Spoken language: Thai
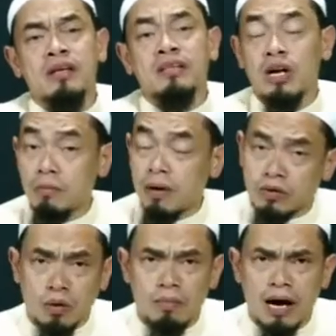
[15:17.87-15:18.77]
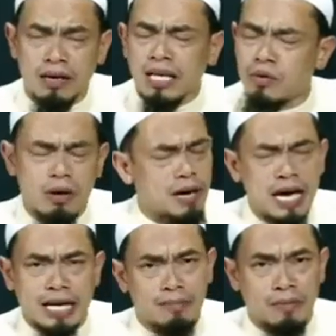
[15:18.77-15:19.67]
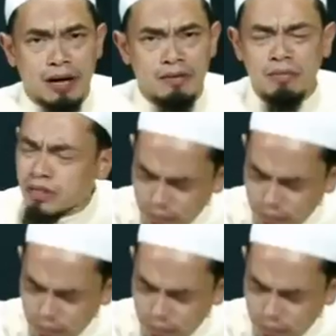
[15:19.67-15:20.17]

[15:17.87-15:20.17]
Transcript: ท่านอุมัรโกรธมากท่านอุมัรไม่ทำแบบนั้นไม่ต้อง